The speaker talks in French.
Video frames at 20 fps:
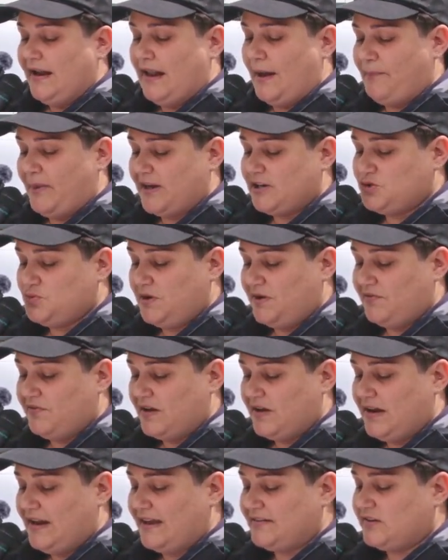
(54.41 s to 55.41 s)
la Pâque
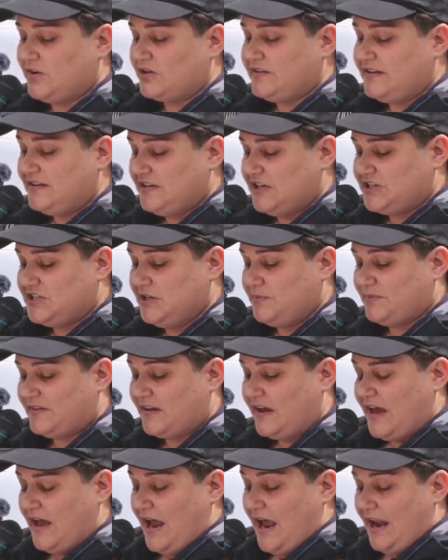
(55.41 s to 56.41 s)
juive, la sortie
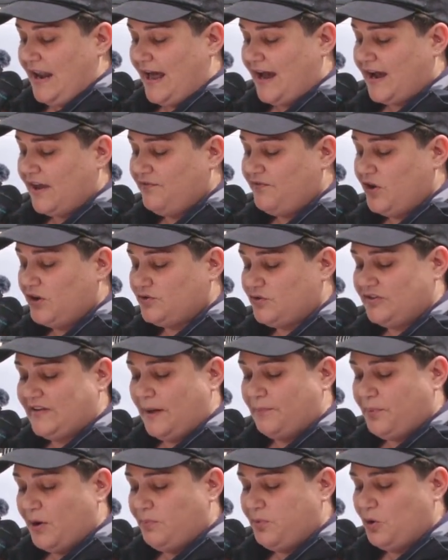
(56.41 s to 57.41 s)
d'Égypte, la révolte
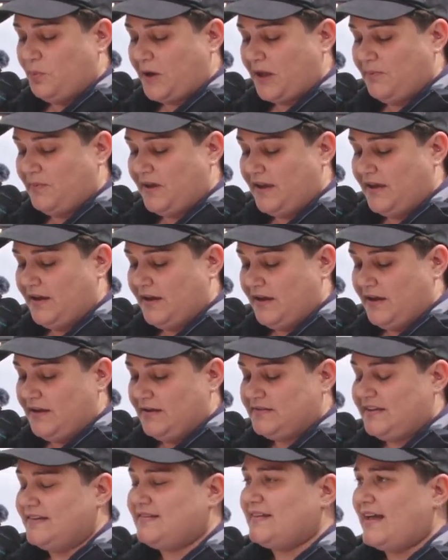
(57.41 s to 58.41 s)
d'un peuple opprimé.
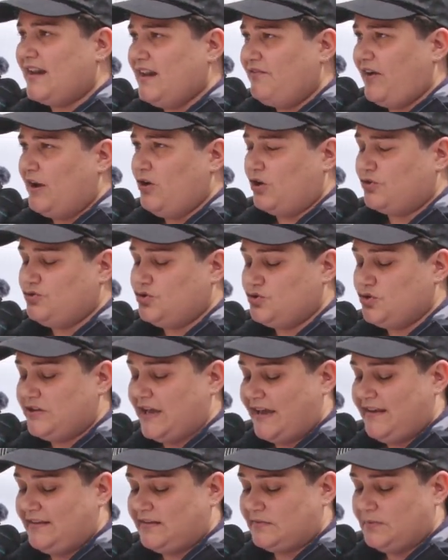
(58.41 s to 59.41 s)
C'est ça les valeurs du
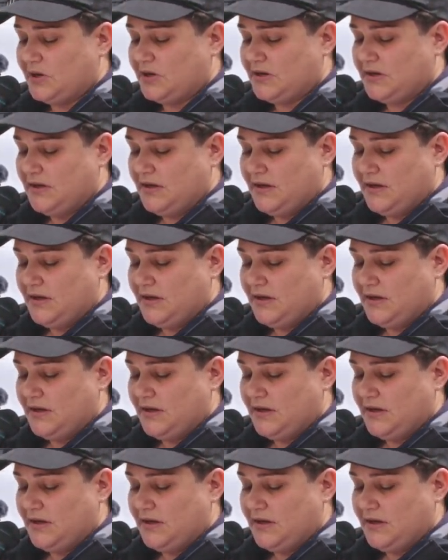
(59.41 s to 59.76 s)
judaïsme.